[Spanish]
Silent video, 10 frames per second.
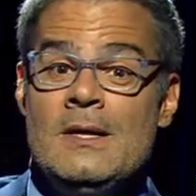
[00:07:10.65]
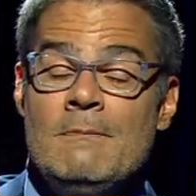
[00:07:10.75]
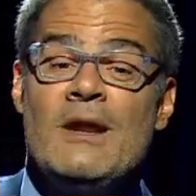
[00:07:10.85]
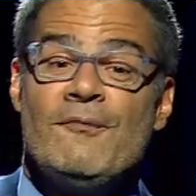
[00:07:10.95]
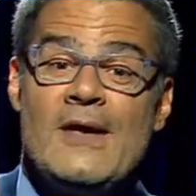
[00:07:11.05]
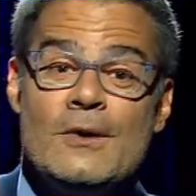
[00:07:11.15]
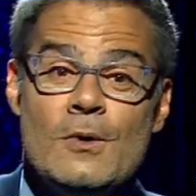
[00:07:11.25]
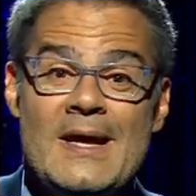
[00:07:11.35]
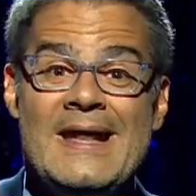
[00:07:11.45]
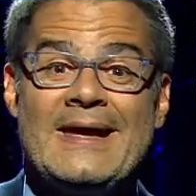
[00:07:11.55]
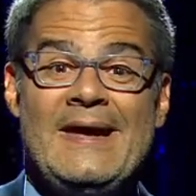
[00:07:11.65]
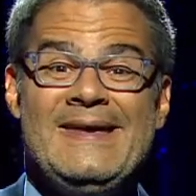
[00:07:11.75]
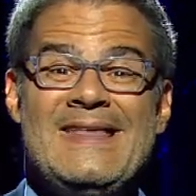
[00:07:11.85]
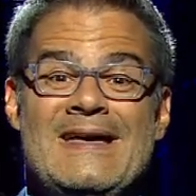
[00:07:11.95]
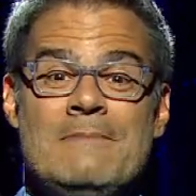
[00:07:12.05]
Me refiero a la
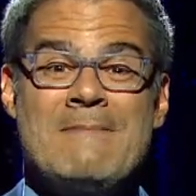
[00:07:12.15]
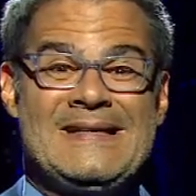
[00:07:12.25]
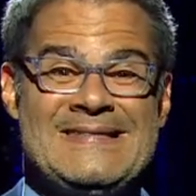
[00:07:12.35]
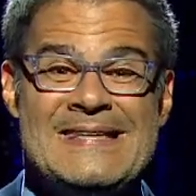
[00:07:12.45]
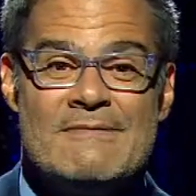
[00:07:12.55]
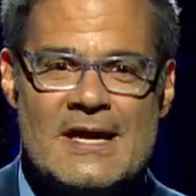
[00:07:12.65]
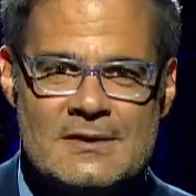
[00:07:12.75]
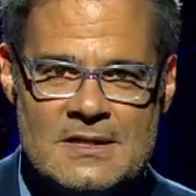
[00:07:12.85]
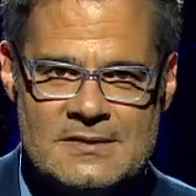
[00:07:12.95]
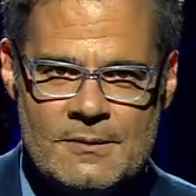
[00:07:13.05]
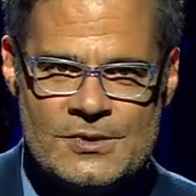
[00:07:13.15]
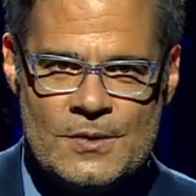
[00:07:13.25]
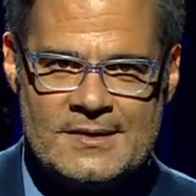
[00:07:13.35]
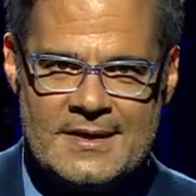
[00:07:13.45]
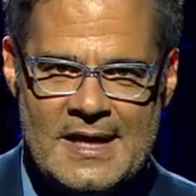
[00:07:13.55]
caída masiva del servicio
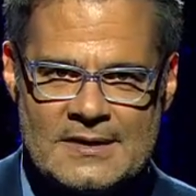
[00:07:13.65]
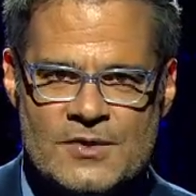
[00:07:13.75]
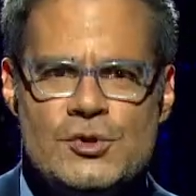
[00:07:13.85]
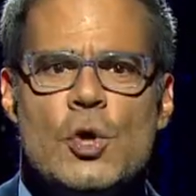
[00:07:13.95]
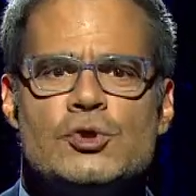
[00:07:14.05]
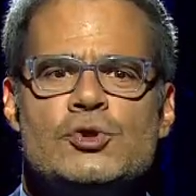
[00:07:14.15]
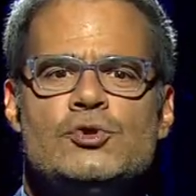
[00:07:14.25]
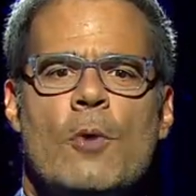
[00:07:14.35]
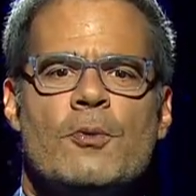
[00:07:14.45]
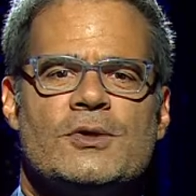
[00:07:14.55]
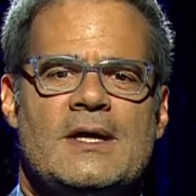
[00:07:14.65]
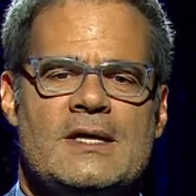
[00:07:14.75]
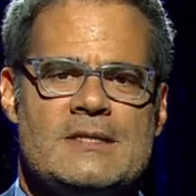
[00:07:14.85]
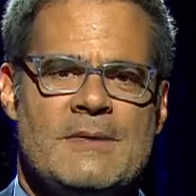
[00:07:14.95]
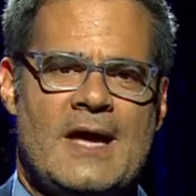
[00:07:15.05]
de Internet. Dios nos proteja
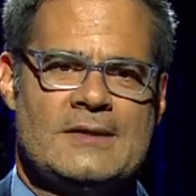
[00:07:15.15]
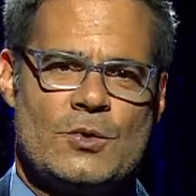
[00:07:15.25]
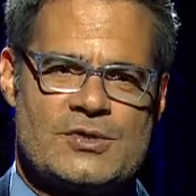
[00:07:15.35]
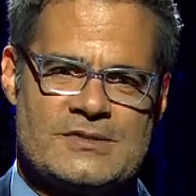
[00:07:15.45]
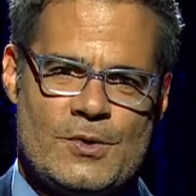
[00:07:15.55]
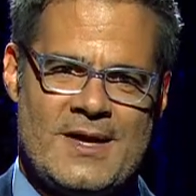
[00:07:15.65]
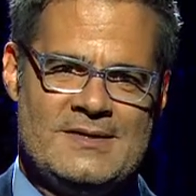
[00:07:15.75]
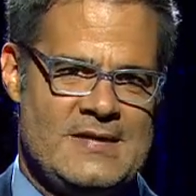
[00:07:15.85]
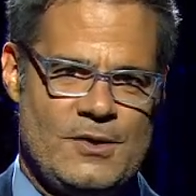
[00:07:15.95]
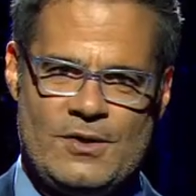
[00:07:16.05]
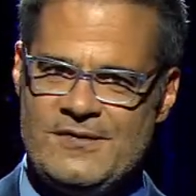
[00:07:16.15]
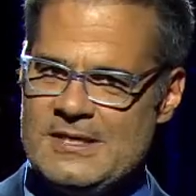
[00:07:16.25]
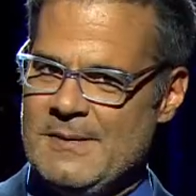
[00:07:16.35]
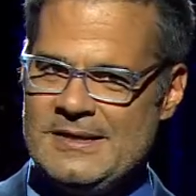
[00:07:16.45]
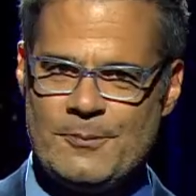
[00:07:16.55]
de semejante cosa, señores. En serio,
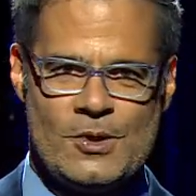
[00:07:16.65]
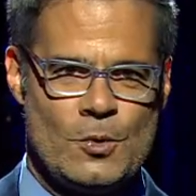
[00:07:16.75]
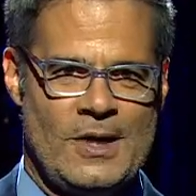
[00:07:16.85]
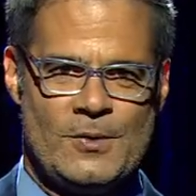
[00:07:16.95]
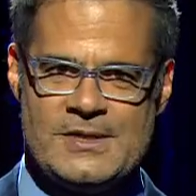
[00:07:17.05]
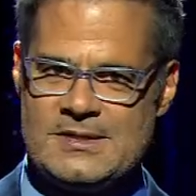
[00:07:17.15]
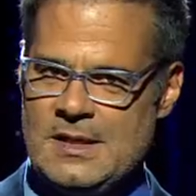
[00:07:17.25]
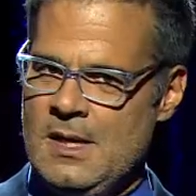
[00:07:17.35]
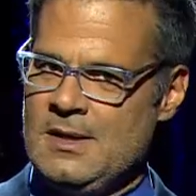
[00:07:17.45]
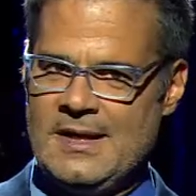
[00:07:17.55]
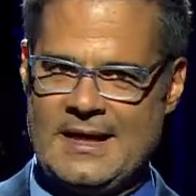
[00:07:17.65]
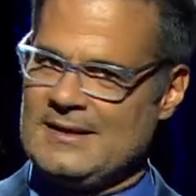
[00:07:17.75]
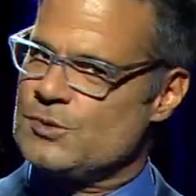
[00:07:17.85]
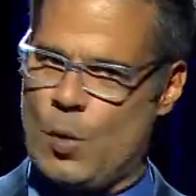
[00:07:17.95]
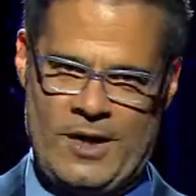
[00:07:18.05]
difícilmente puedo con la noticia de que
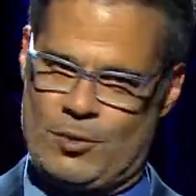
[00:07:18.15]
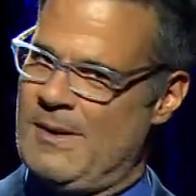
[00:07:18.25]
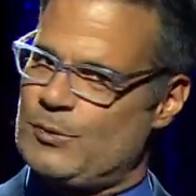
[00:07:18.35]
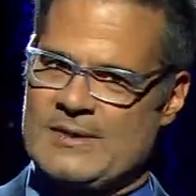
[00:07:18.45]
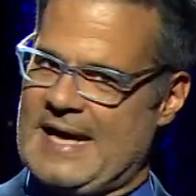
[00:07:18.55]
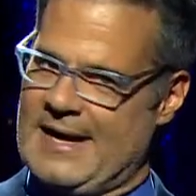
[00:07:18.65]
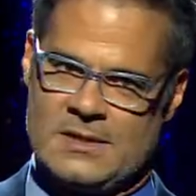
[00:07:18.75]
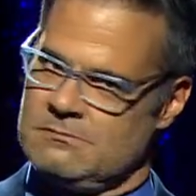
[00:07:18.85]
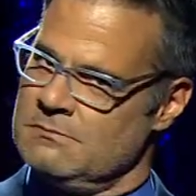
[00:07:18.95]
este sujeto mató a Sara.